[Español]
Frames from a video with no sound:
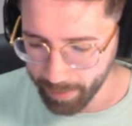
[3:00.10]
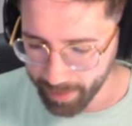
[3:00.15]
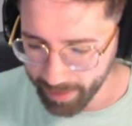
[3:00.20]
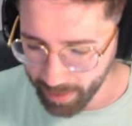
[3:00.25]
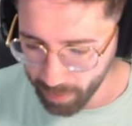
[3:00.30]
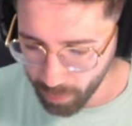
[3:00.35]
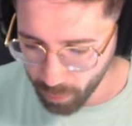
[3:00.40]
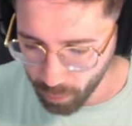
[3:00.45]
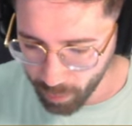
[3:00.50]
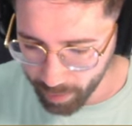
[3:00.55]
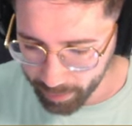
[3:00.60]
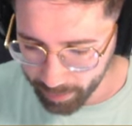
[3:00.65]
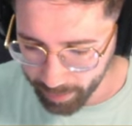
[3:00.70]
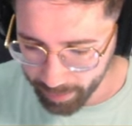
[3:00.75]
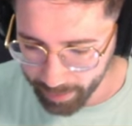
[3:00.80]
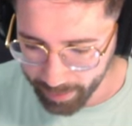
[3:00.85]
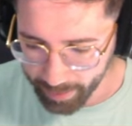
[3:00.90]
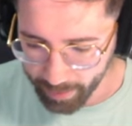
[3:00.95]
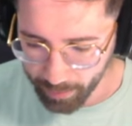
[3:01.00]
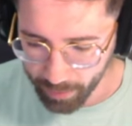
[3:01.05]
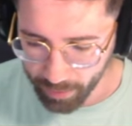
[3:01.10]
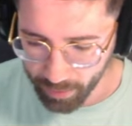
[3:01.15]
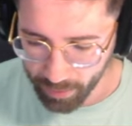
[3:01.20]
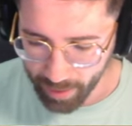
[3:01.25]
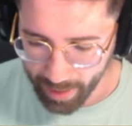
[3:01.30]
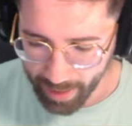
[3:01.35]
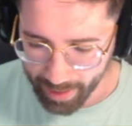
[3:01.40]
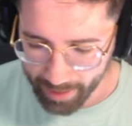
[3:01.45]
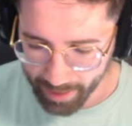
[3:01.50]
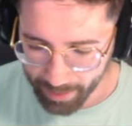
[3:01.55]
he dado cuenta de que, bueno,
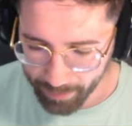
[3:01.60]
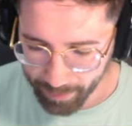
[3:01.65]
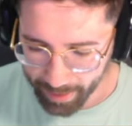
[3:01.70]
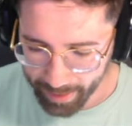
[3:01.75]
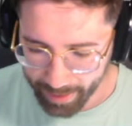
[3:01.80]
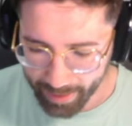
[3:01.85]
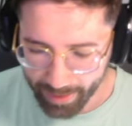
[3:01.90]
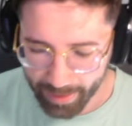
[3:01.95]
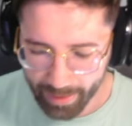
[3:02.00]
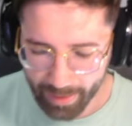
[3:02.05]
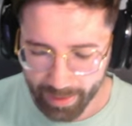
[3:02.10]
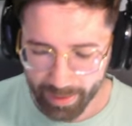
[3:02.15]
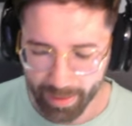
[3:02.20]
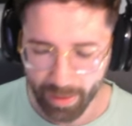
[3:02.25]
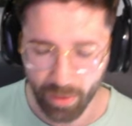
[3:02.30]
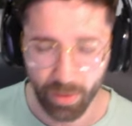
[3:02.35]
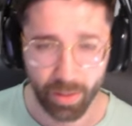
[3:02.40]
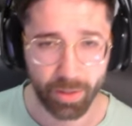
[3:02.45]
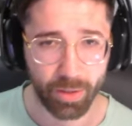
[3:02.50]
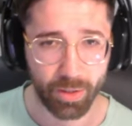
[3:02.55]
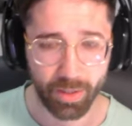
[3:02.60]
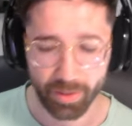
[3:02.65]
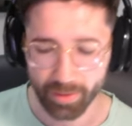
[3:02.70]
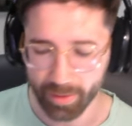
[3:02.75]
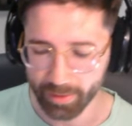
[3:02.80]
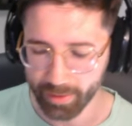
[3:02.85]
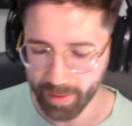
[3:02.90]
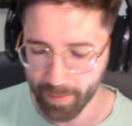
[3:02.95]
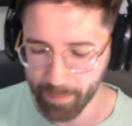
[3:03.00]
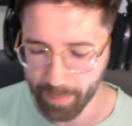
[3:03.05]
a nivel de coleccionista
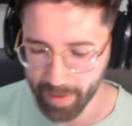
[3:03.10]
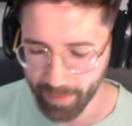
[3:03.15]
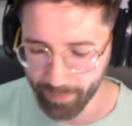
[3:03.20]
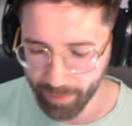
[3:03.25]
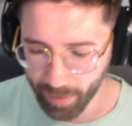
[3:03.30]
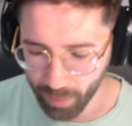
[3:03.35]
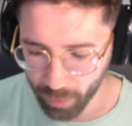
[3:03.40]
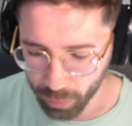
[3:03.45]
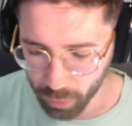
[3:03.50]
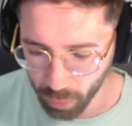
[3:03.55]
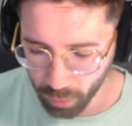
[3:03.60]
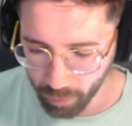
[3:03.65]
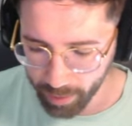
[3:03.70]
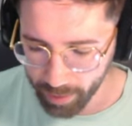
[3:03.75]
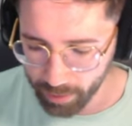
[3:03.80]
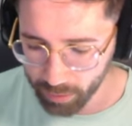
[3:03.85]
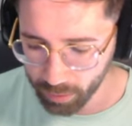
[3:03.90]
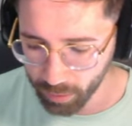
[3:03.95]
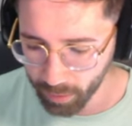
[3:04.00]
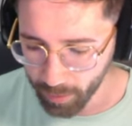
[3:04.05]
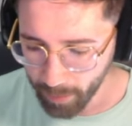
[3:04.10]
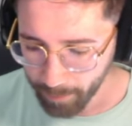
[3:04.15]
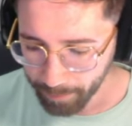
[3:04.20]
3 me han dado todo esto